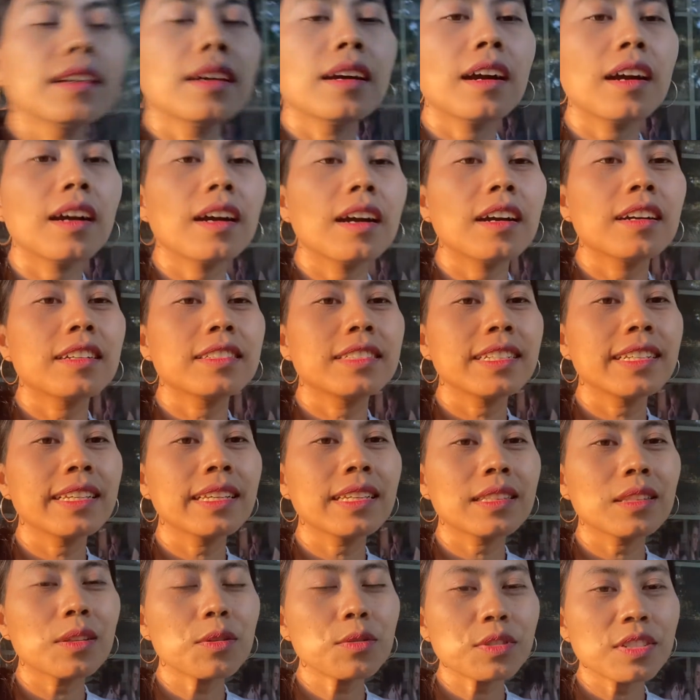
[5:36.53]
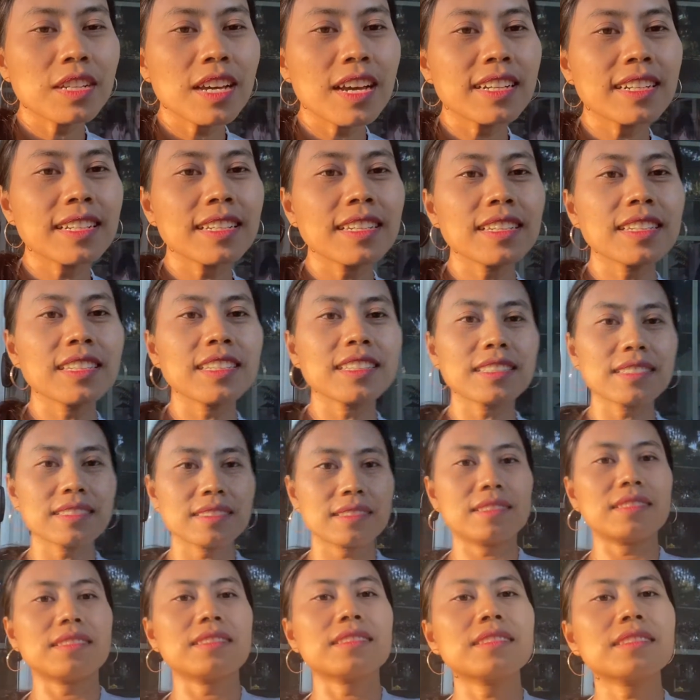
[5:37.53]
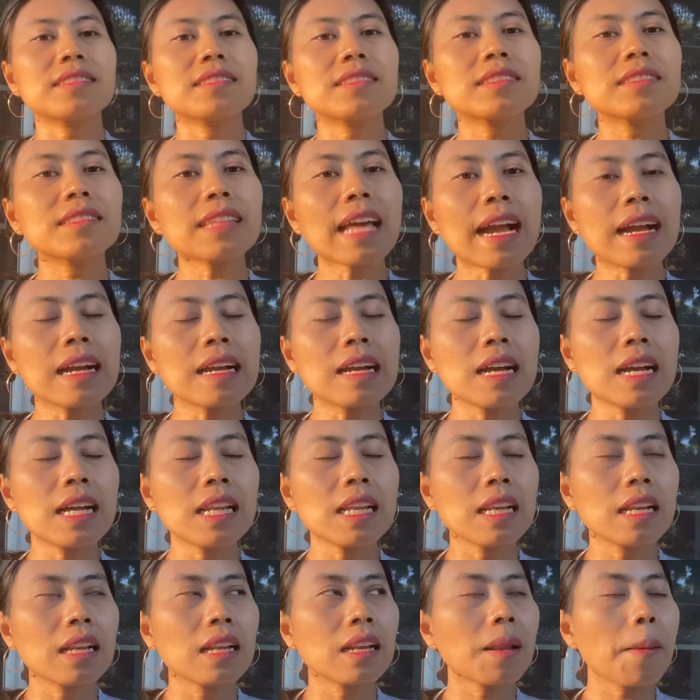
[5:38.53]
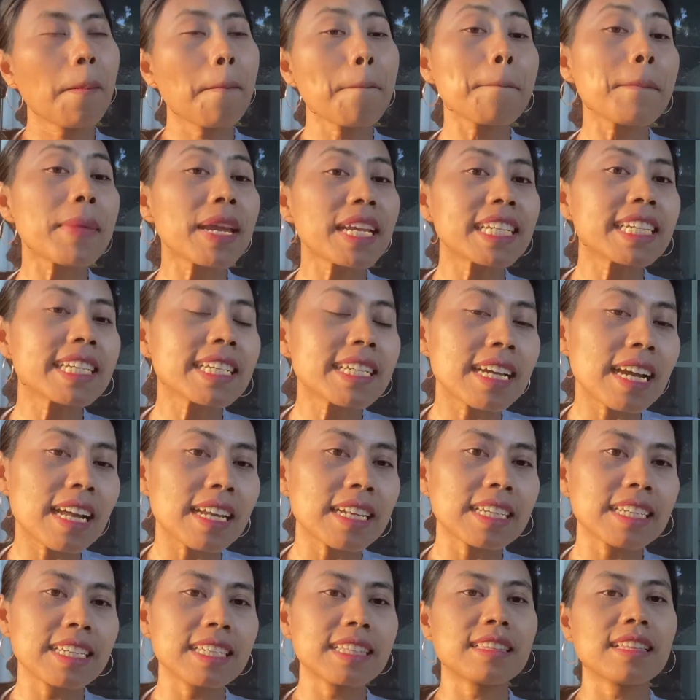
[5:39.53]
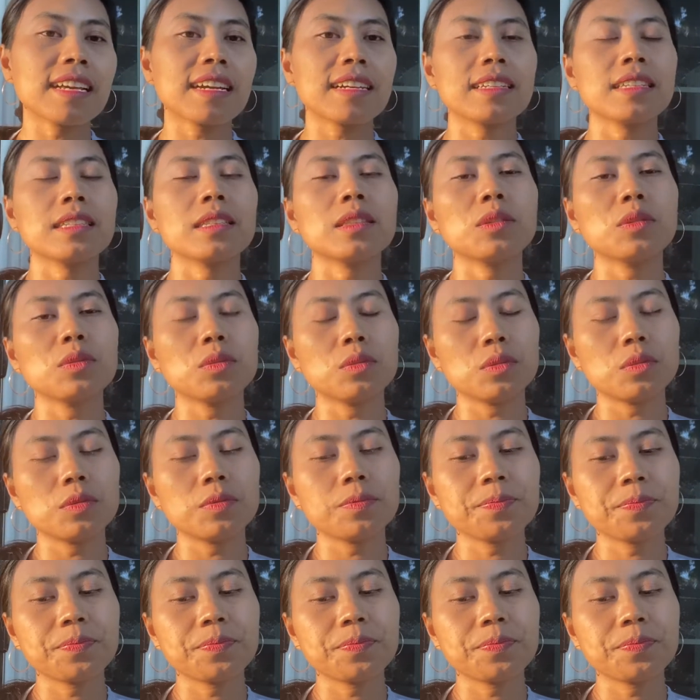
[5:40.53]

uh, dihitung dari tanggal medical kita itu